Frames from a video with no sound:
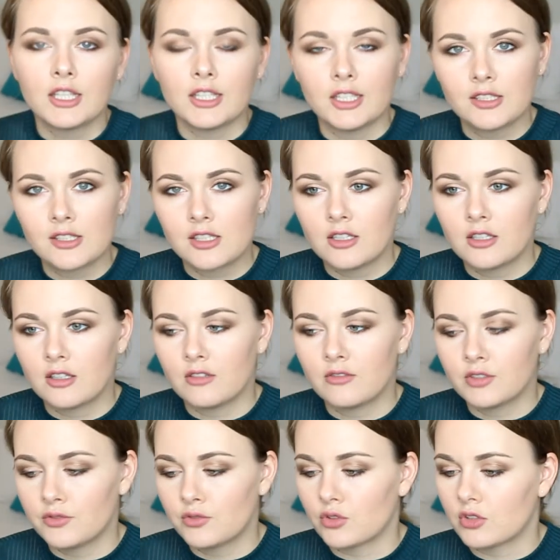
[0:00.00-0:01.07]
Если
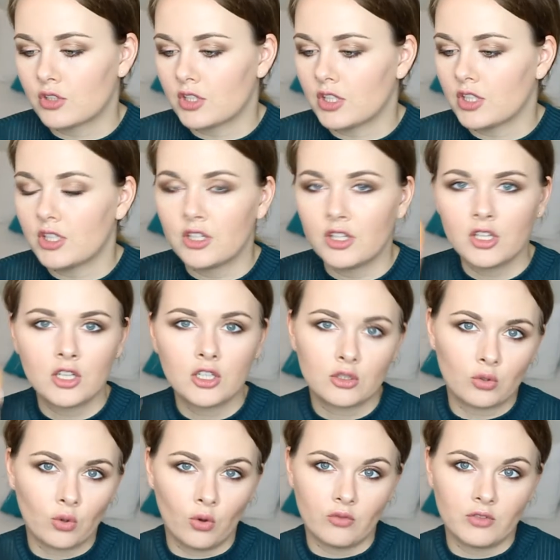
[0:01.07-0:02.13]
вы все-таки не
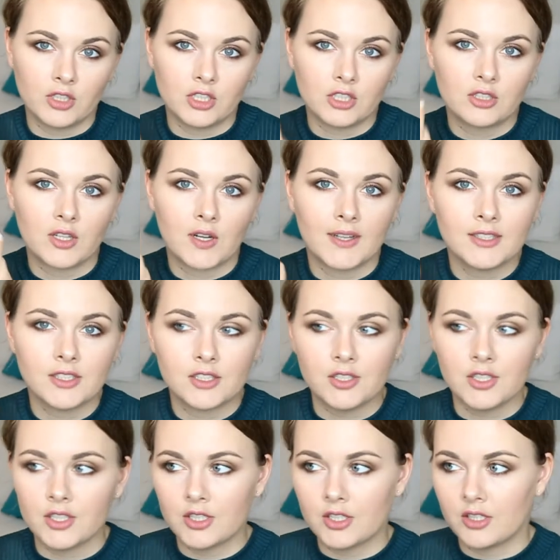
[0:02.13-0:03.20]
готовы тратить
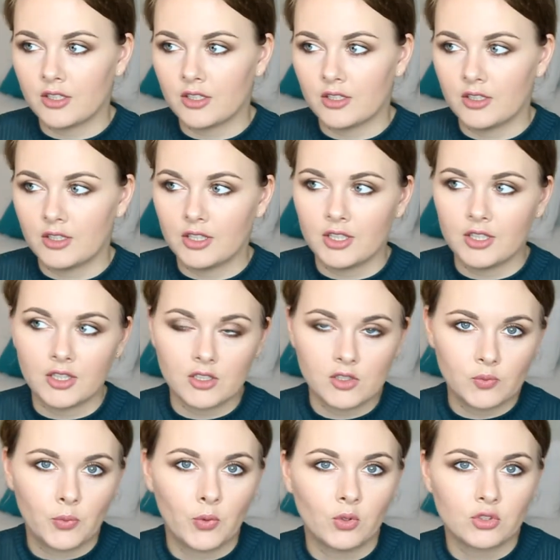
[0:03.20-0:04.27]
деньги и на
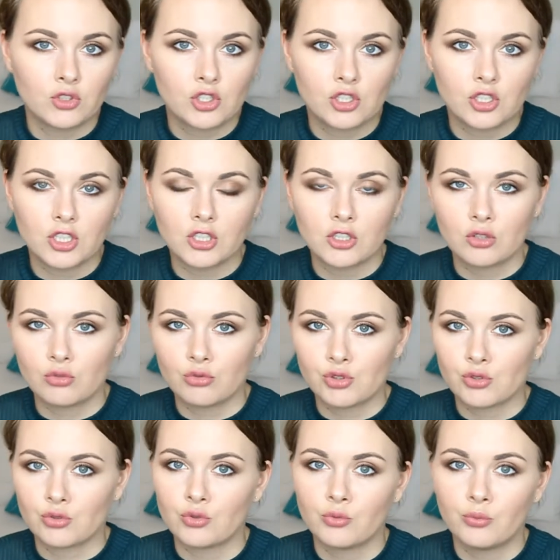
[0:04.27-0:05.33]
спонж, и на то,
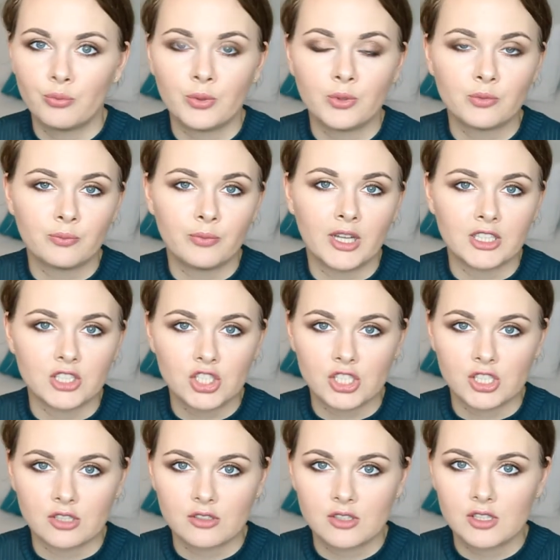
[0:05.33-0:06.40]
что он пол
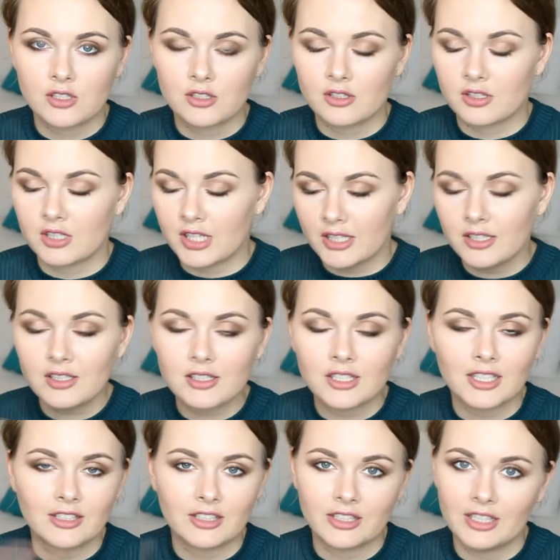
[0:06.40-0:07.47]
баночки съест,
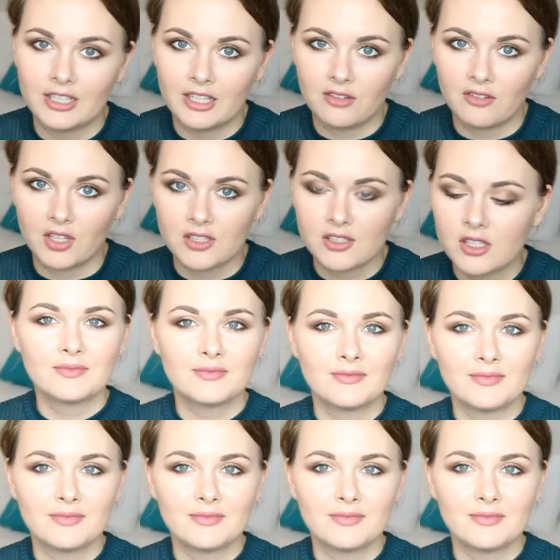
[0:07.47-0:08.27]
это не для вас.